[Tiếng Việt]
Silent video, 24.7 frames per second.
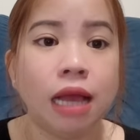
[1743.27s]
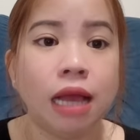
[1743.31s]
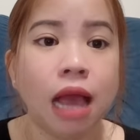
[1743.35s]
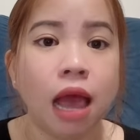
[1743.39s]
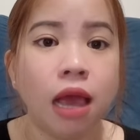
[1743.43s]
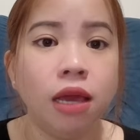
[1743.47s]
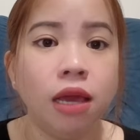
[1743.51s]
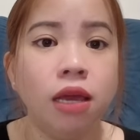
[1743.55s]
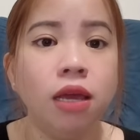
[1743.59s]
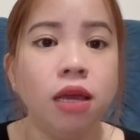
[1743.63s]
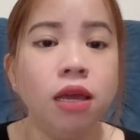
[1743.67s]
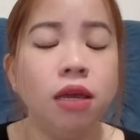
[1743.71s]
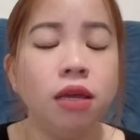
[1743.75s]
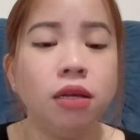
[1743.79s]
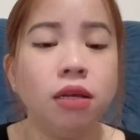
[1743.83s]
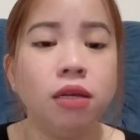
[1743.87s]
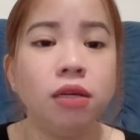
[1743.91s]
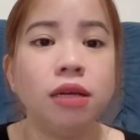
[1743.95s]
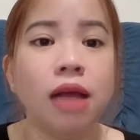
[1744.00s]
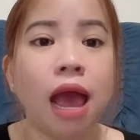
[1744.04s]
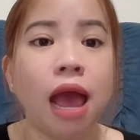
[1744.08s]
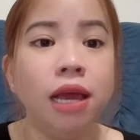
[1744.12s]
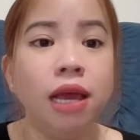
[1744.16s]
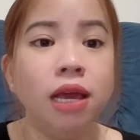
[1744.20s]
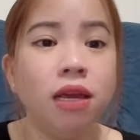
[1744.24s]
cái
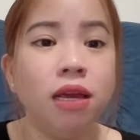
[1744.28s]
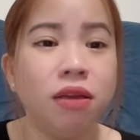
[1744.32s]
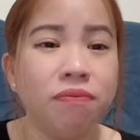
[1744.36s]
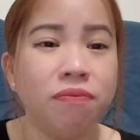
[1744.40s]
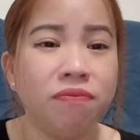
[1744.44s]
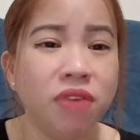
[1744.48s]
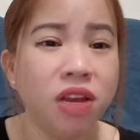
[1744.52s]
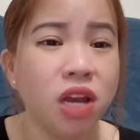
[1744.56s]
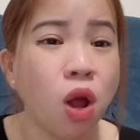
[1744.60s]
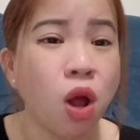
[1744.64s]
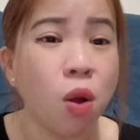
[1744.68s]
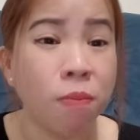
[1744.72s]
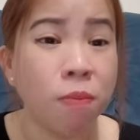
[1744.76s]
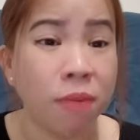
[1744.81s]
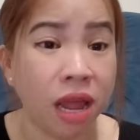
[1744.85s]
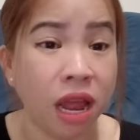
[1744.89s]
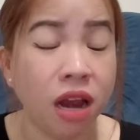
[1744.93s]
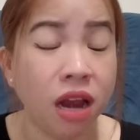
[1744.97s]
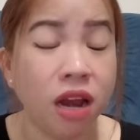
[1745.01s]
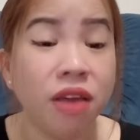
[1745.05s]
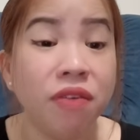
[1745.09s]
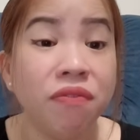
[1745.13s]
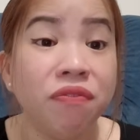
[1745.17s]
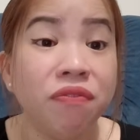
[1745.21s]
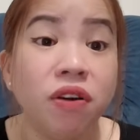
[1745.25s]
cái video mà
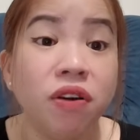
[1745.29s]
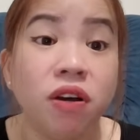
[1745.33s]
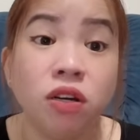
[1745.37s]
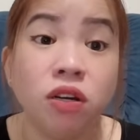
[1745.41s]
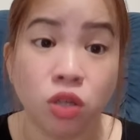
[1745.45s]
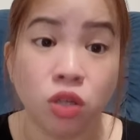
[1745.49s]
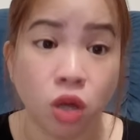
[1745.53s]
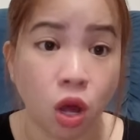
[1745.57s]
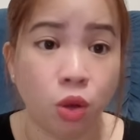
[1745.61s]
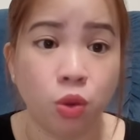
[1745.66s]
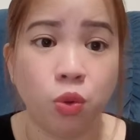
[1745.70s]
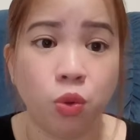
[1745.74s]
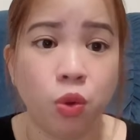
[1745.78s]
Haley vừa trò